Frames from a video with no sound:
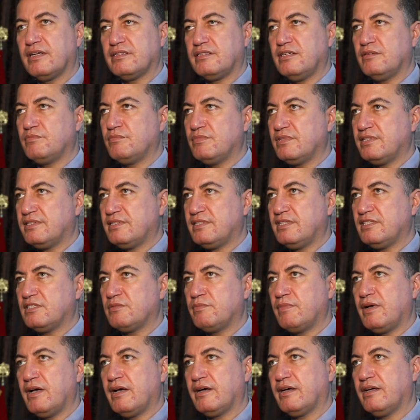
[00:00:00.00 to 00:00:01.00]
كتهم
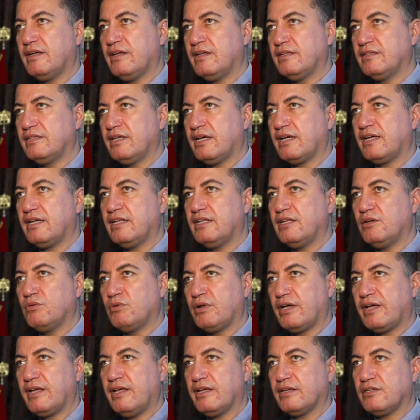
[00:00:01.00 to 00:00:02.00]
الاستثمار الداخلي
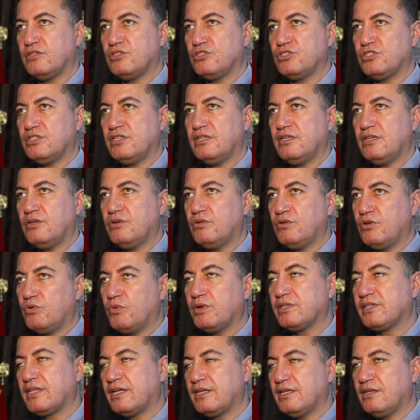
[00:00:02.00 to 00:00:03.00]
والخارجي
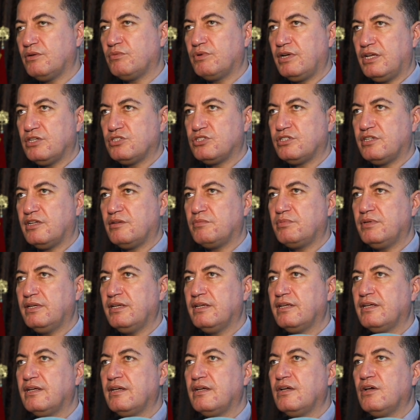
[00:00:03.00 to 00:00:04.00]
الوطني والاجنبي
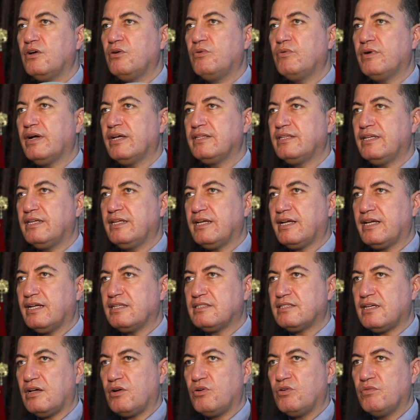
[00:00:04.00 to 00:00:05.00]
وكذلك
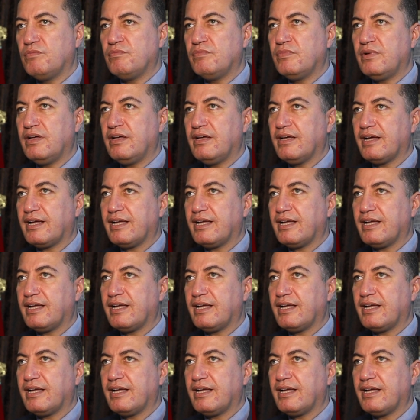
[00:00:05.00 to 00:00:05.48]
تهم